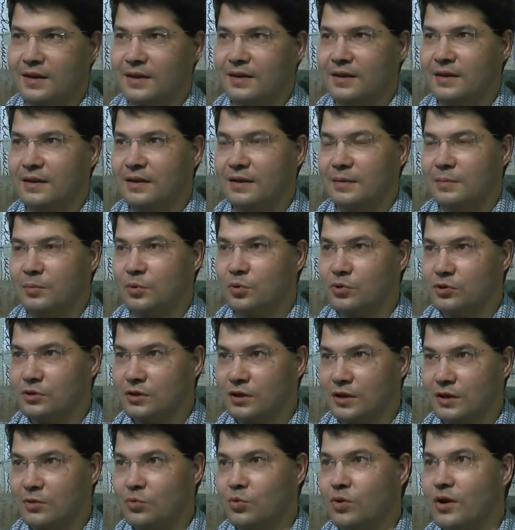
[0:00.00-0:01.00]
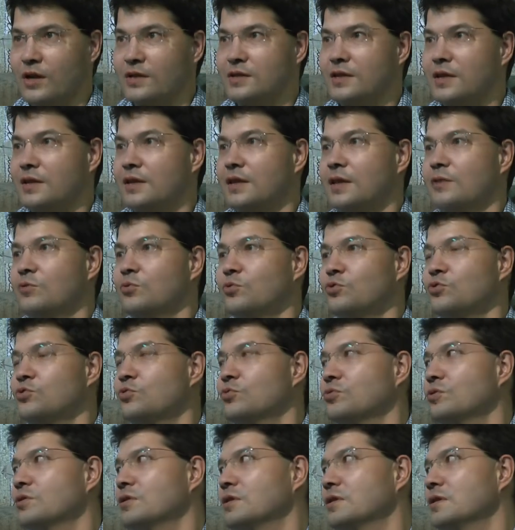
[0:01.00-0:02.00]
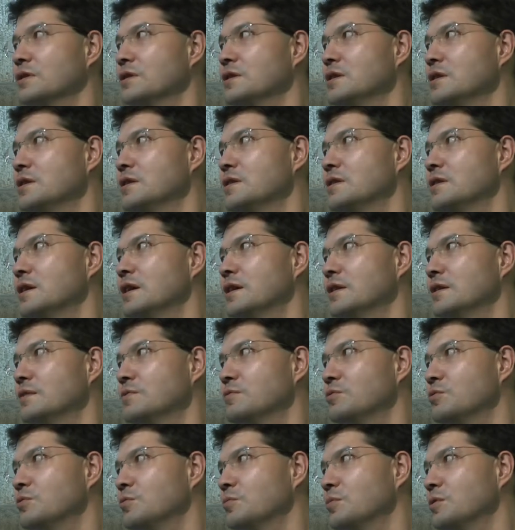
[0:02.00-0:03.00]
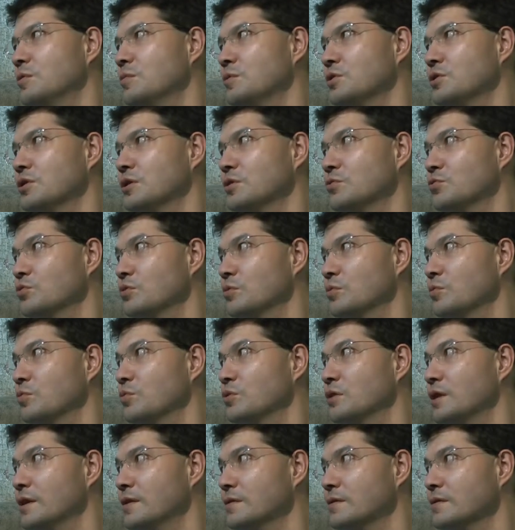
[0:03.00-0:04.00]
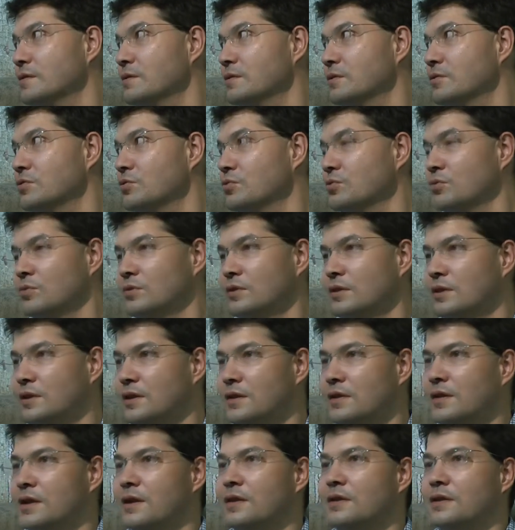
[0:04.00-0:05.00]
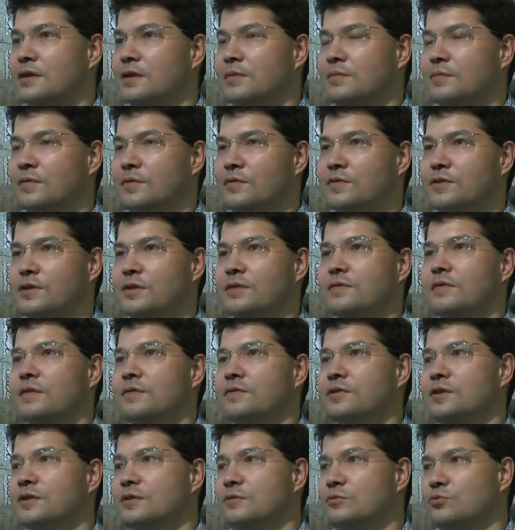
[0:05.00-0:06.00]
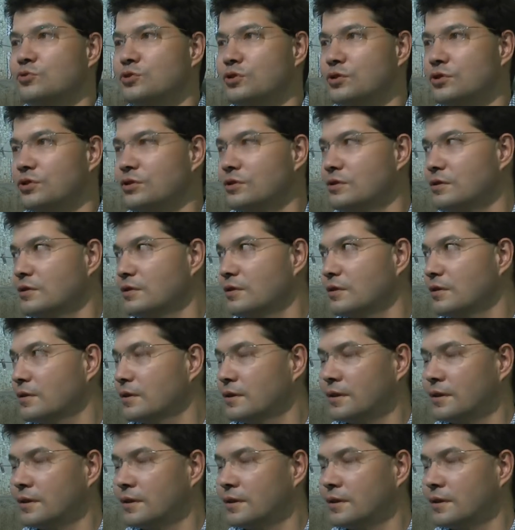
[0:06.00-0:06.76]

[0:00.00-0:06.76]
Э, просто надо указать на то, что не, не кидать, и все. Понимаешь, отсюда будут ясность, что не кидать там во всех, во всех случаях жизни.